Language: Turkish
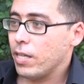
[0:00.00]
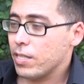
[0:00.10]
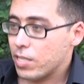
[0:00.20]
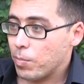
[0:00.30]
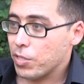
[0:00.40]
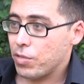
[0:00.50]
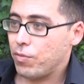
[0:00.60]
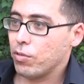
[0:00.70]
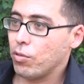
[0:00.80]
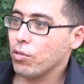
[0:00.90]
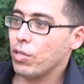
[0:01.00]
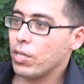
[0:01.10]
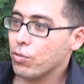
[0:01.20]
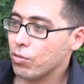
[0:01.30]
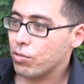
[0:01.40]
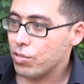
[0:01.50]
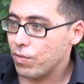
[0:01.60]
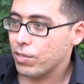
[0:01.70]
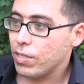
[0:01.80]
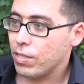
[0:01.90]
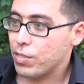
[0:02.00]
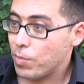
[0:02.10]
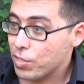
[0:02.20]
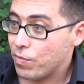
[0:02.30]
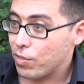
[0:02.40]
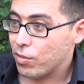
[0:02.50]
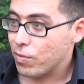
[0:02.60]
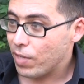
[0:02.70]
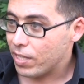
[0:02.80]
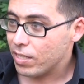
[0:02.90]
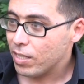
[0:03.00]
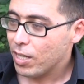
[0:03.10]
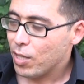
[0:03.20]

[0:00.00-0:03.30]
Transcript: Eski pasaport. Onları yurt dışı vatandaşı pasaportunu verin.